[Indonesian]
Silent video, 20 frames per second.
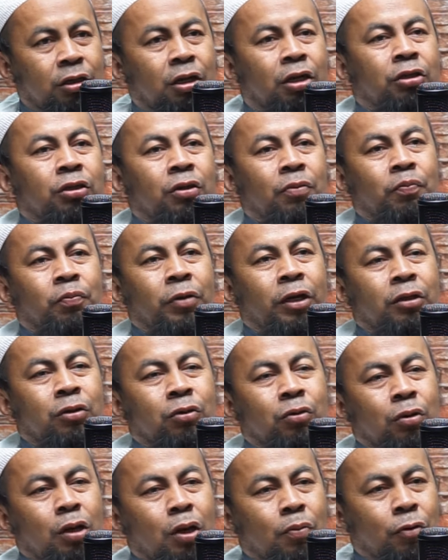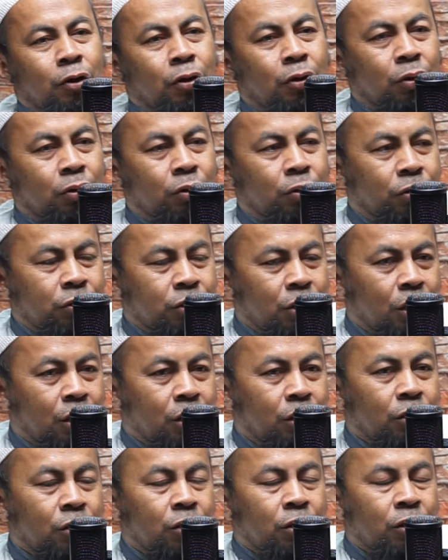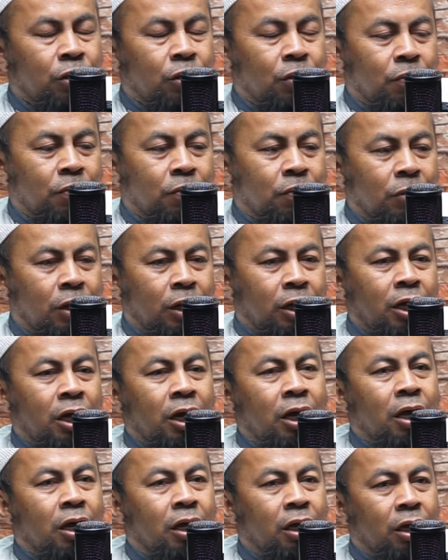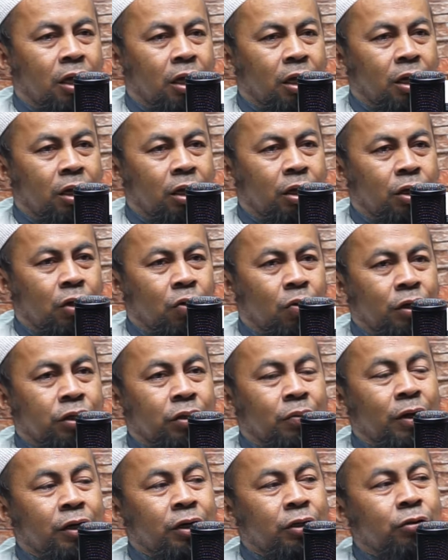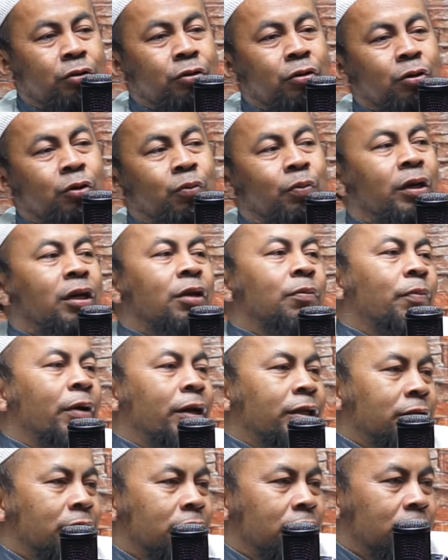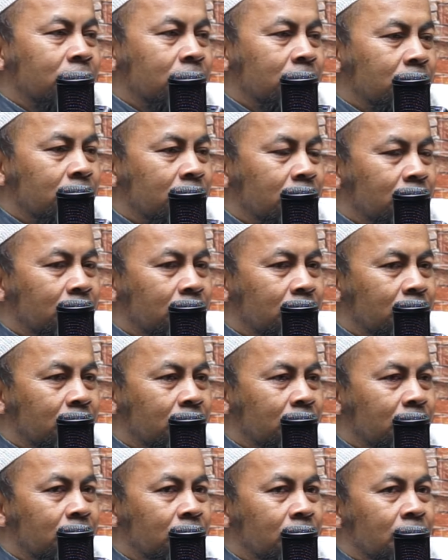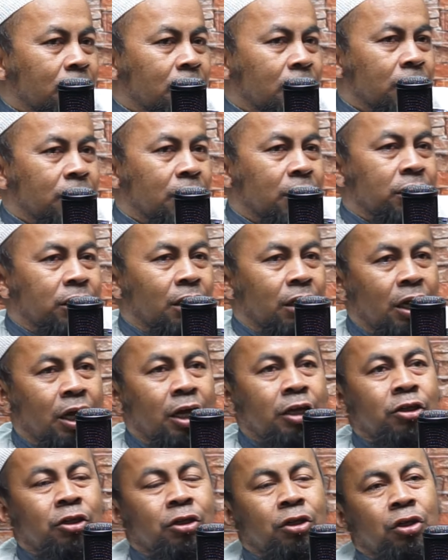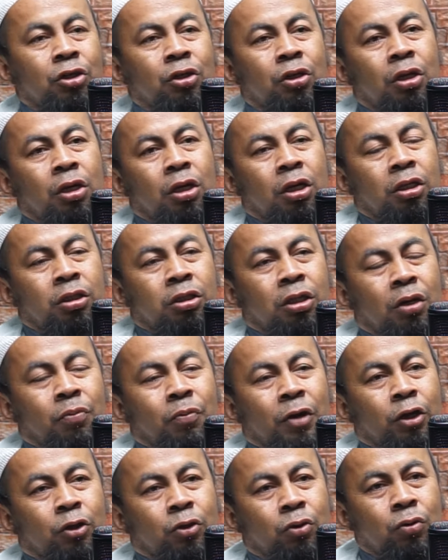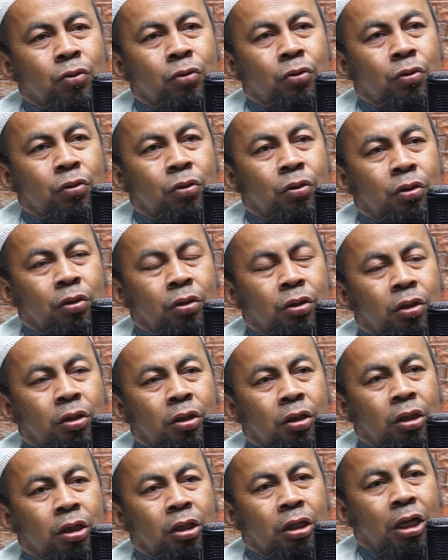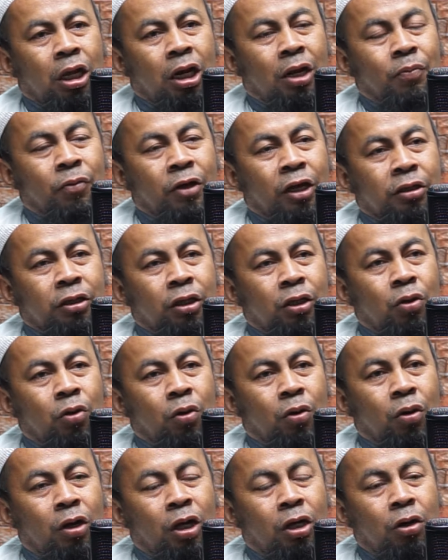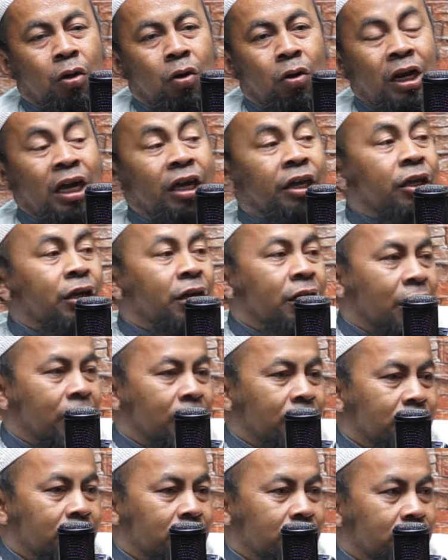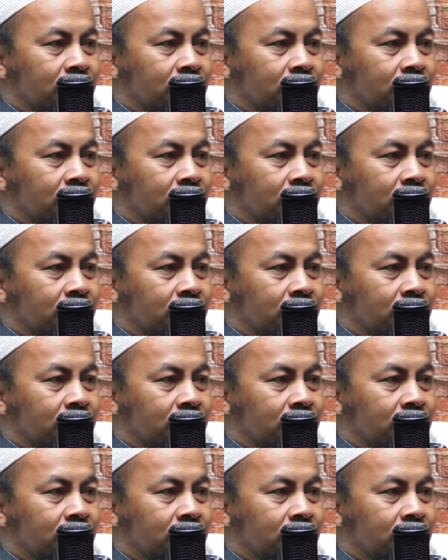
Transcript: tidak sempat juga mengkodonya, mm-hmm. maka kewajiban itu terus berlipat. Oh. Dan jelas termasuk dalam kategori golongan orang ingkar.